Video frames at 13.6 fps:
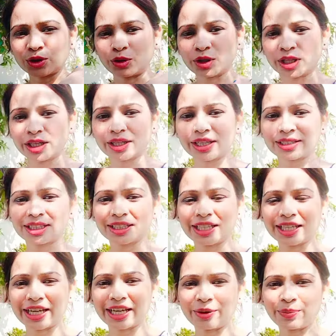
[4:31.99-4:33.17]
छोड़ करके सीधा
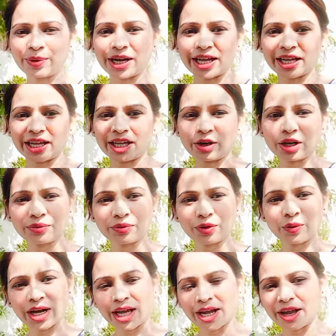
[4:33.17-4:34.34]
यहाँ पर आ गए और वो
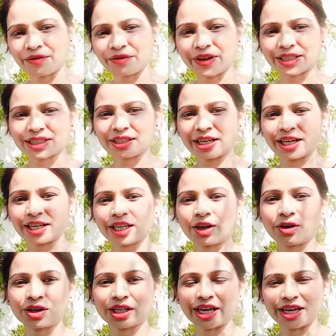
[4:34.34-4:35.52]
वाला काम वैसे ही रह गया
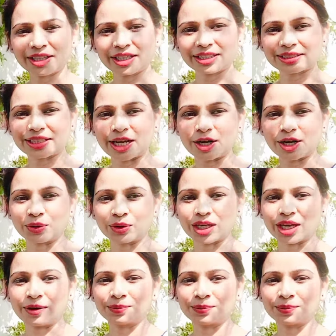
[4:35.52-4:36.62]
और यहाँ ये स्टार्ट हो गया